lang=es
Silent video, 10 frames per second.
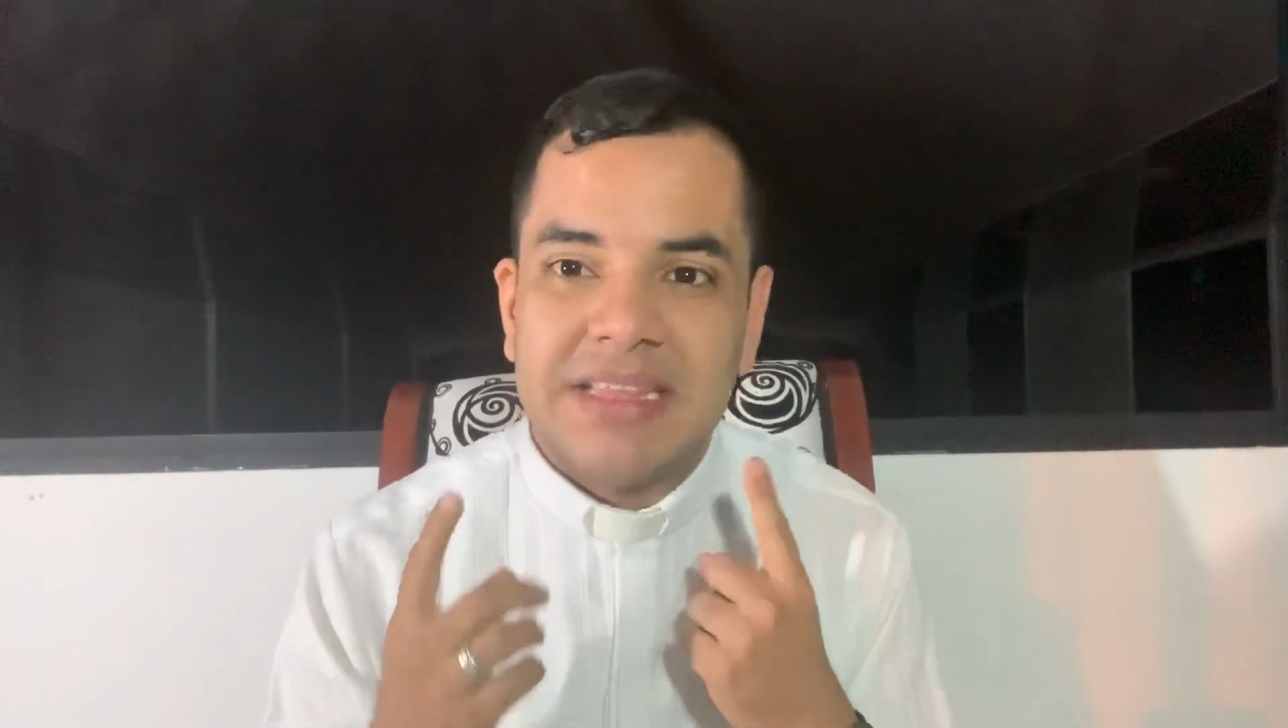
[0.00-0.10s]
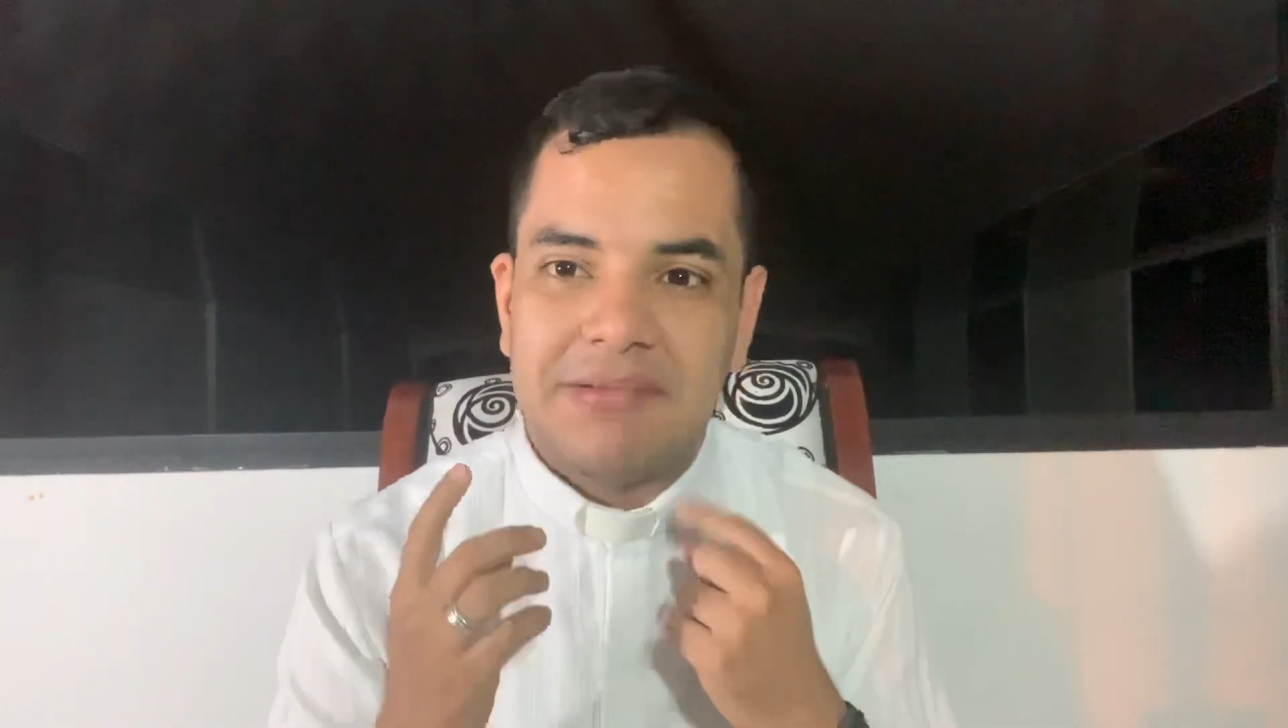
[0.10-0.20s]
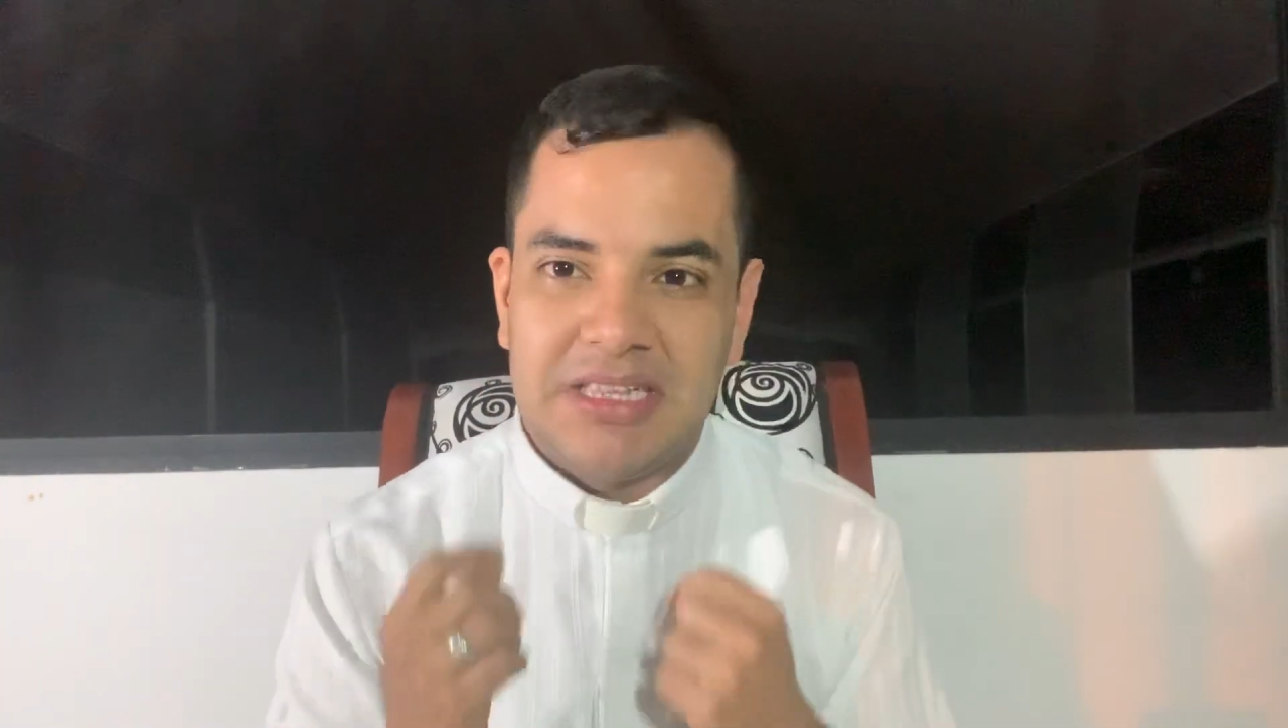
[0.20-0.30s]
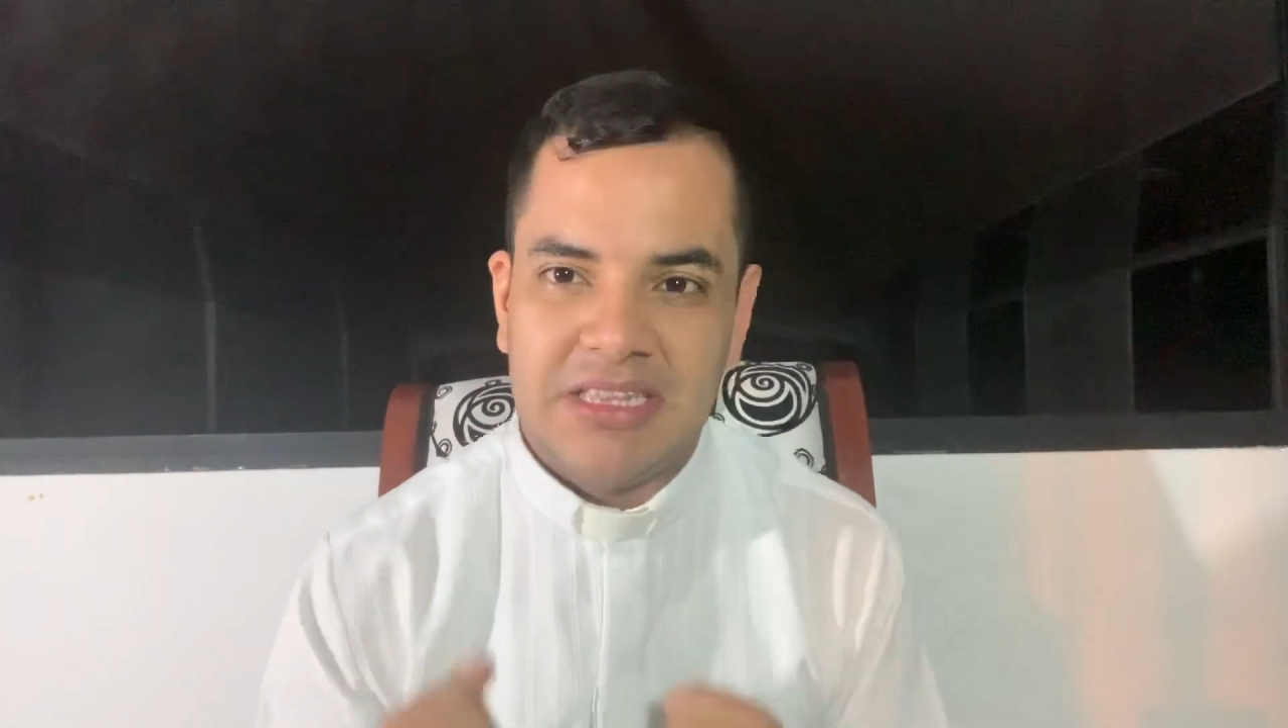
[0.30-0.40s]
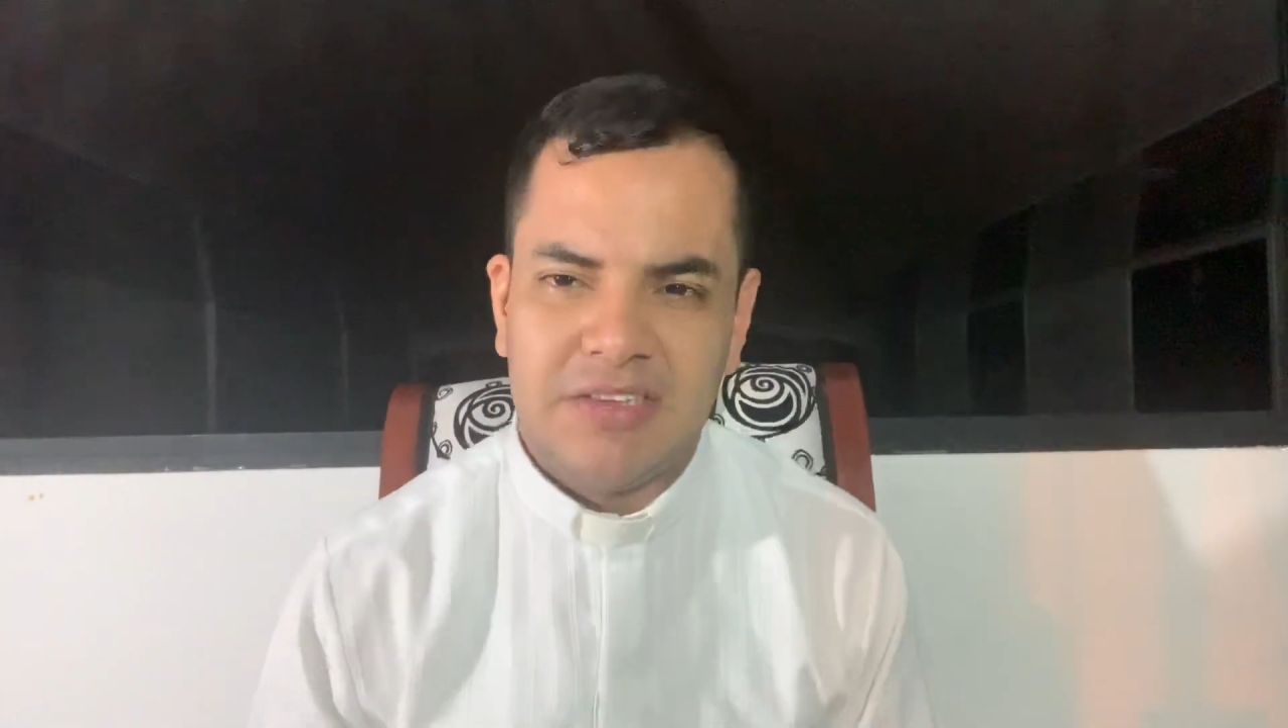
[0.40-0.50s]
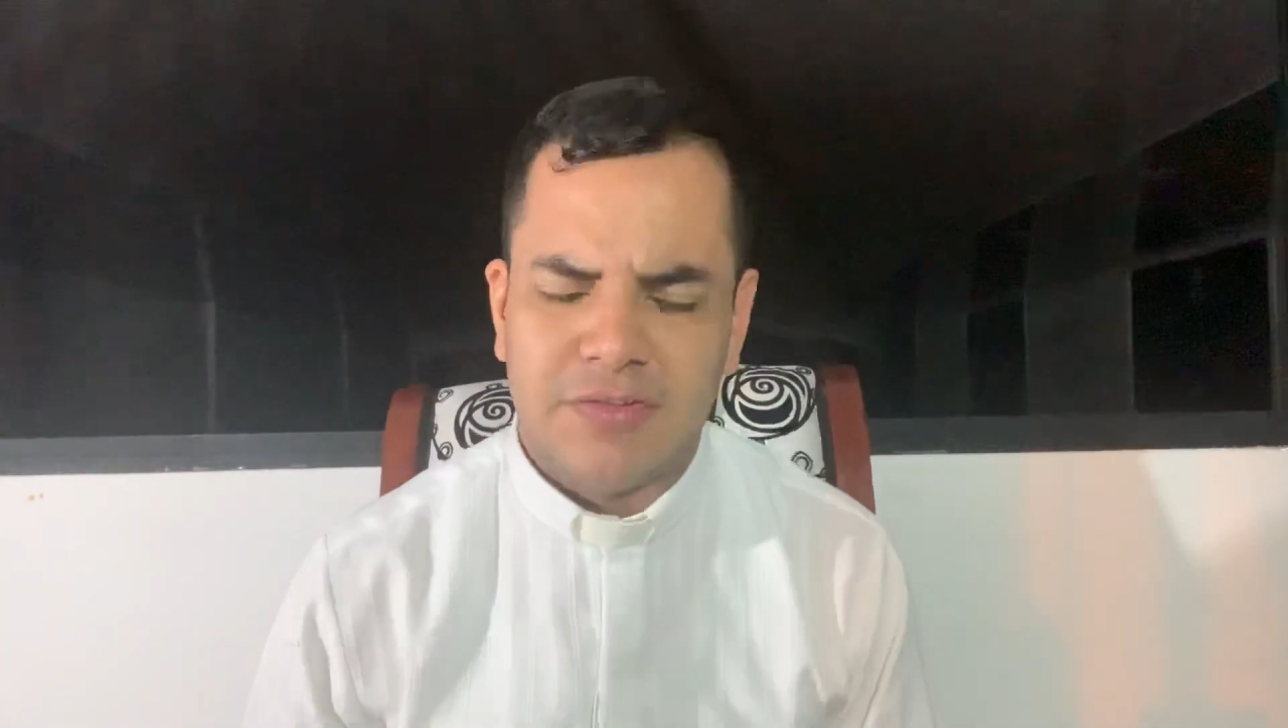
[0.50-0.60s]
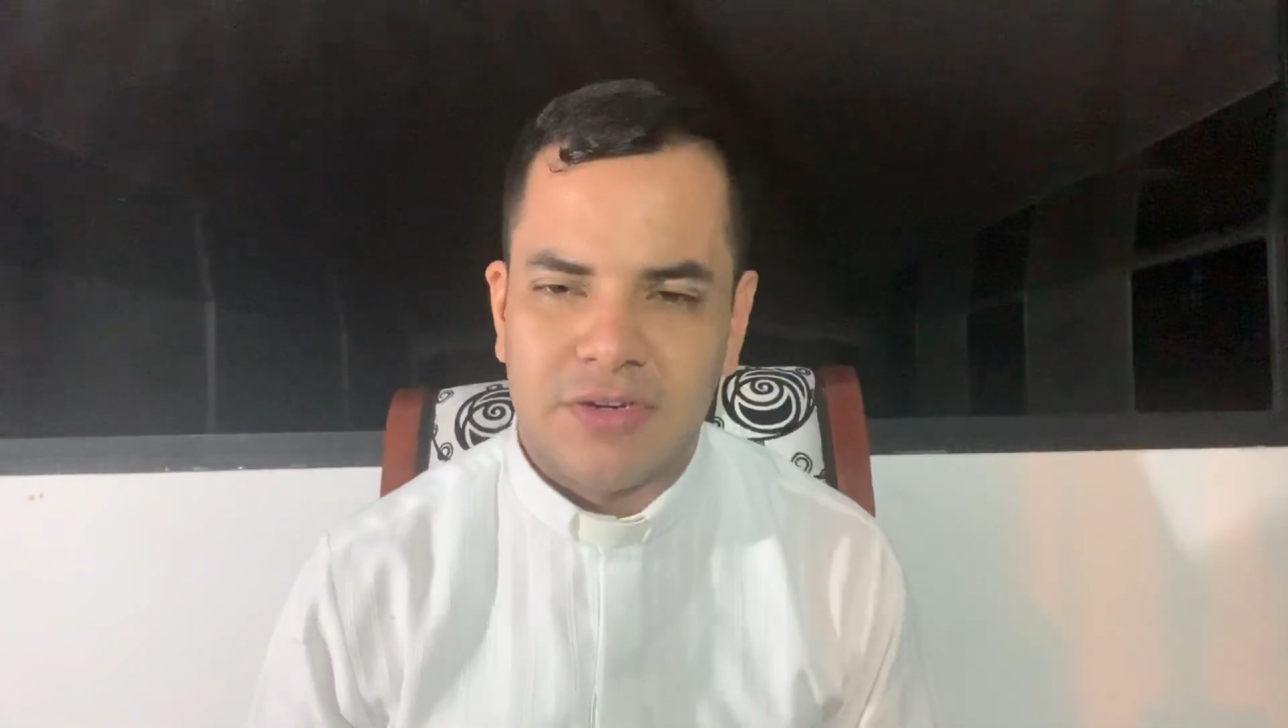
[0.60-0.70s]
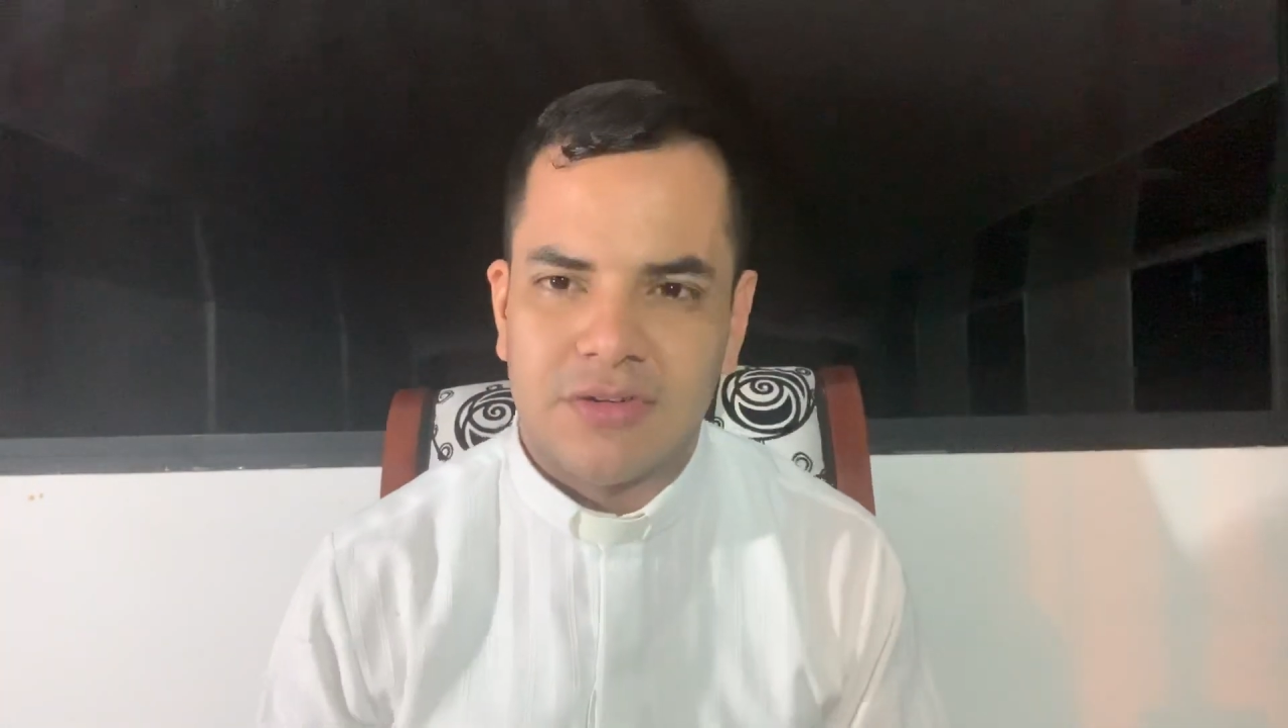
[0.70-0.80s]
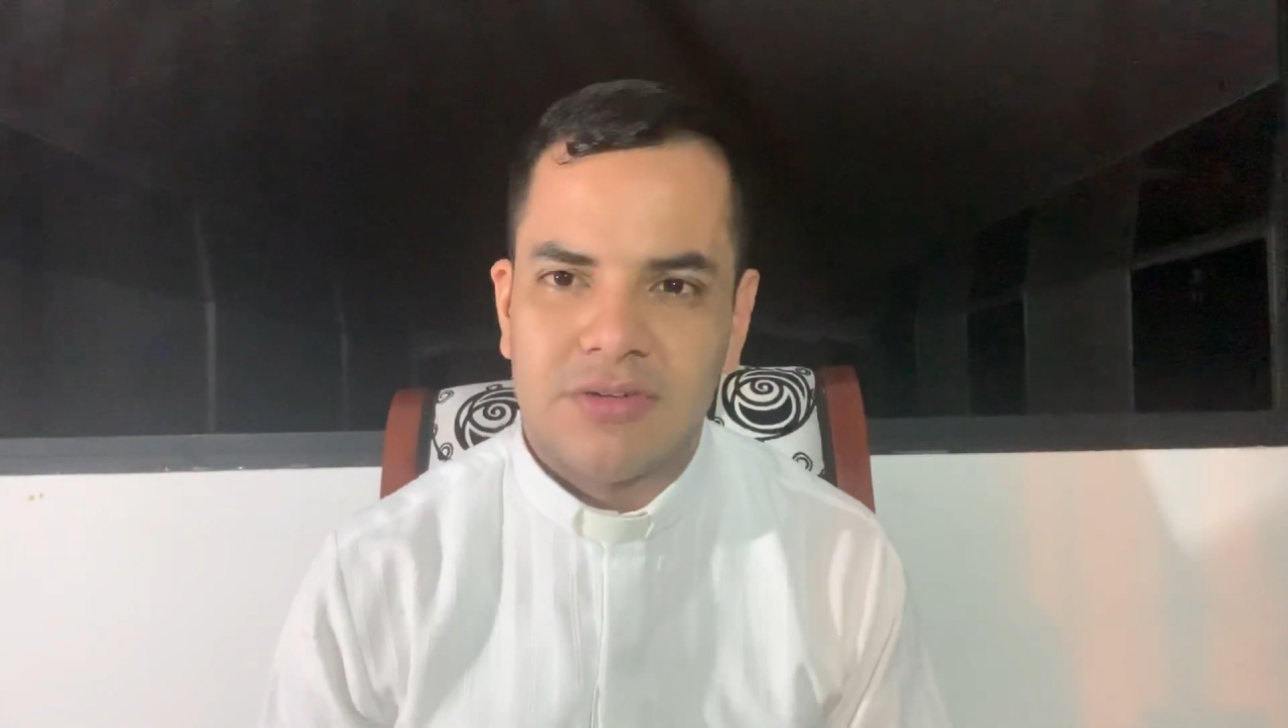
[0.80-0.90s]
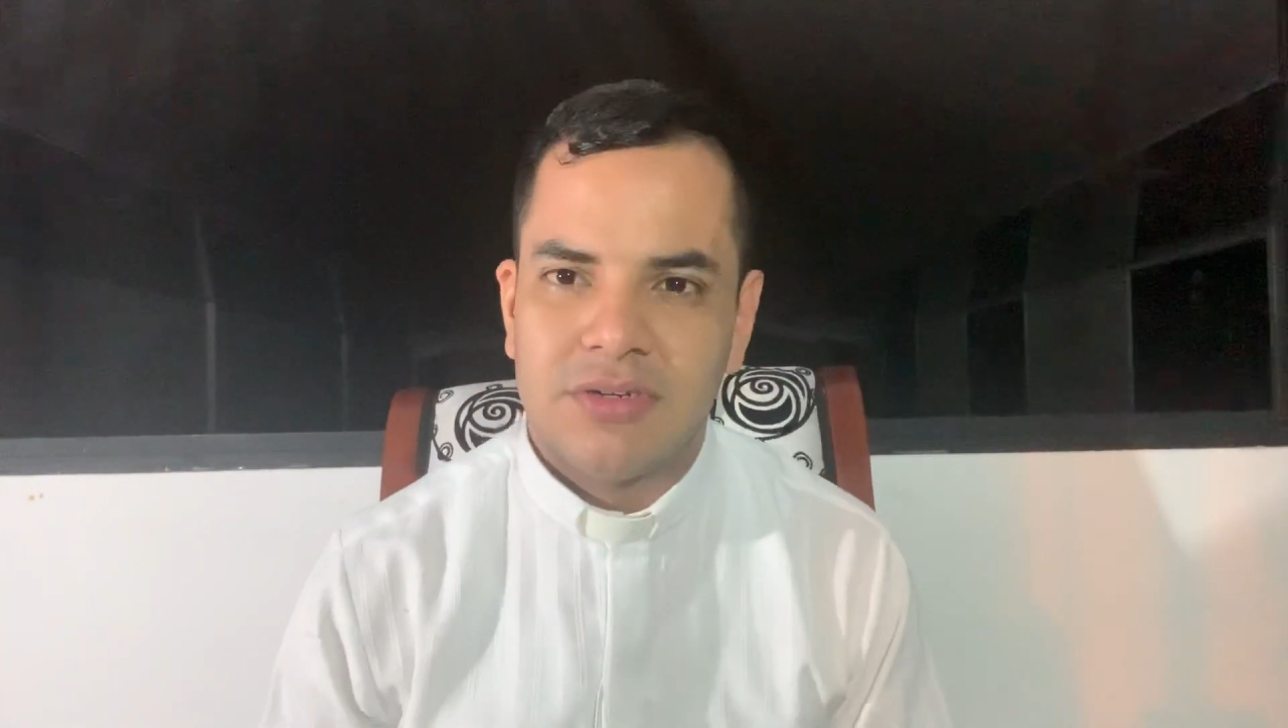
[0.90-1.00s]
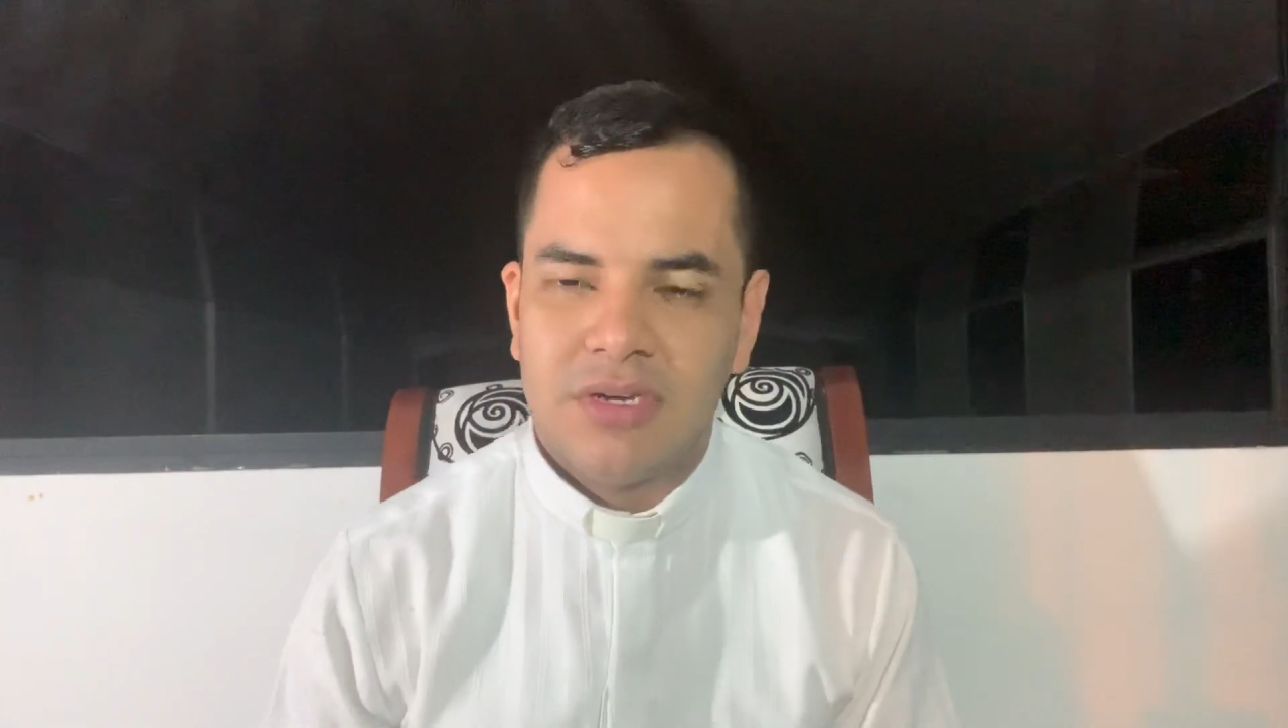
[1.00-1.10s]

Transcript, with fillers: de bendición.